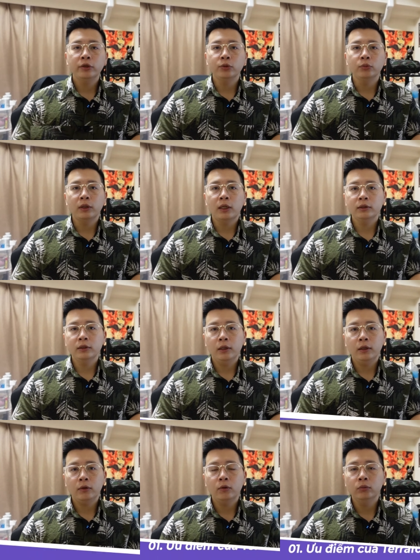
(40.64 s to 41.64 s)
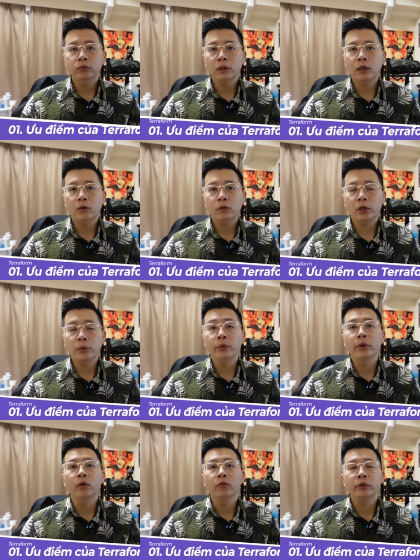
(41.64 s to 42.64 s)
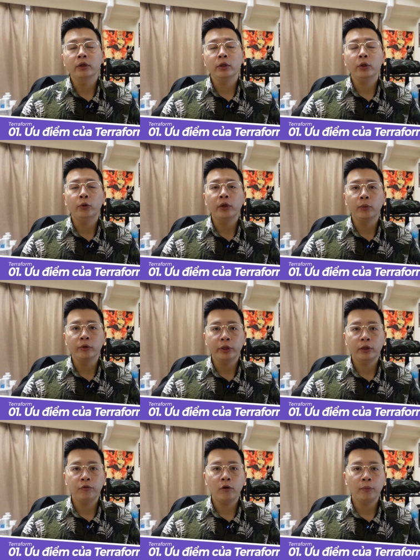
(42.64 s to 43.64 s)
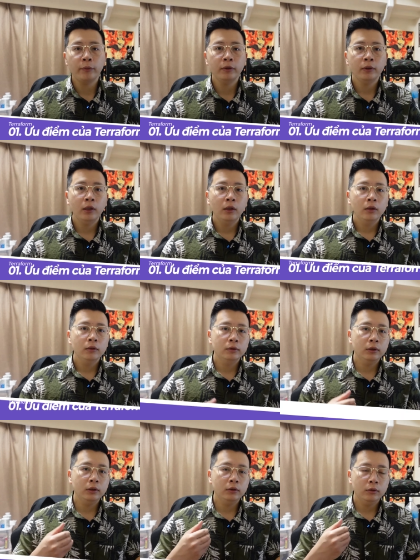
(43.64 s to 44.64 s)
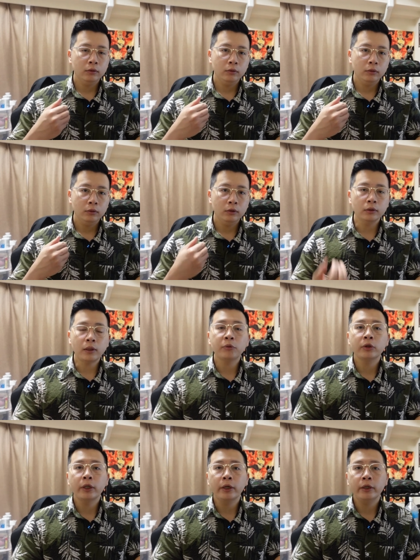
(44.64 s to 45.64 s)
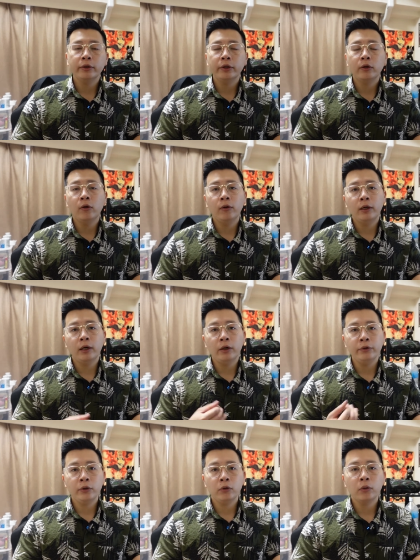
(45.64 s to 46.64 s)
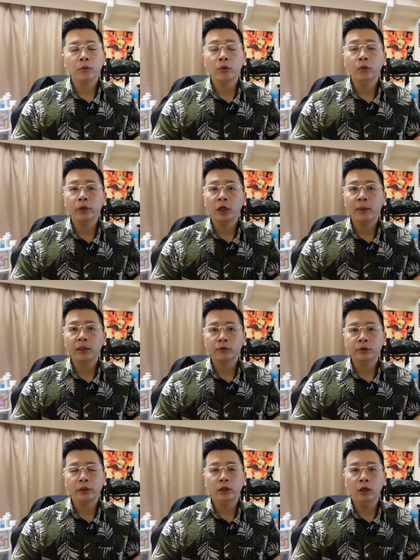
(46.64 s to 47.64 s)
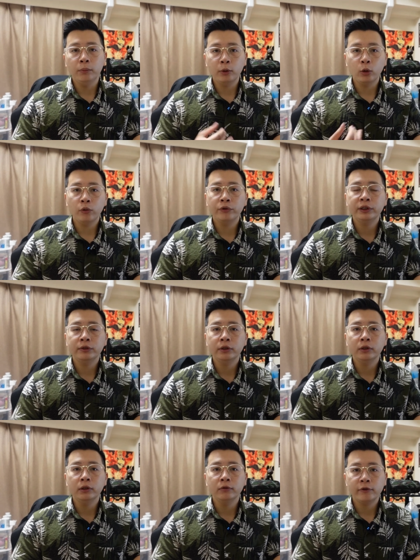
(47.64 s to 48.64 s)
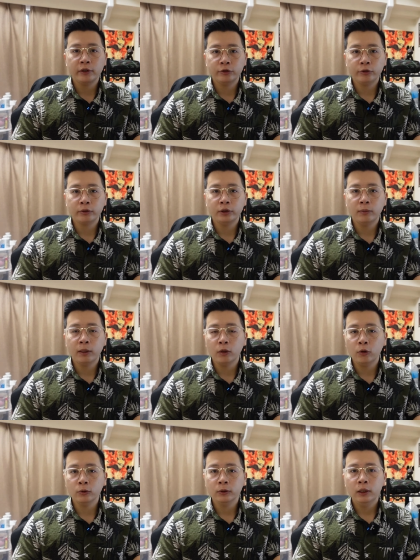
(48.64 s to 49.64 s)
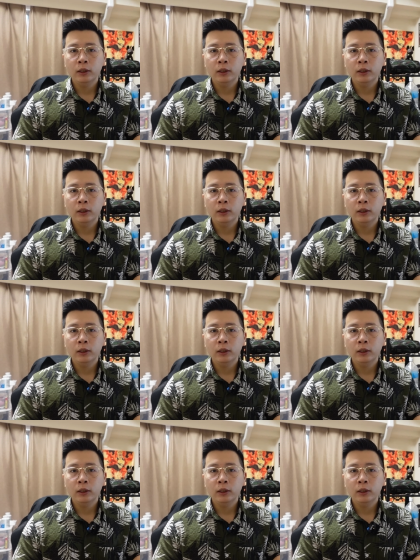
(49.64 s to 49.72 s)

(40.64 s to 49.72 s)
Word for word: thì chúng ta sẽ cùng nhau tìm hiểu về những cái ưu điểm của Terraform nhé. Thì Thực trong thực tế thì có khá nhiều công cụ để các bạn có thể provisioning infrastructure bằng code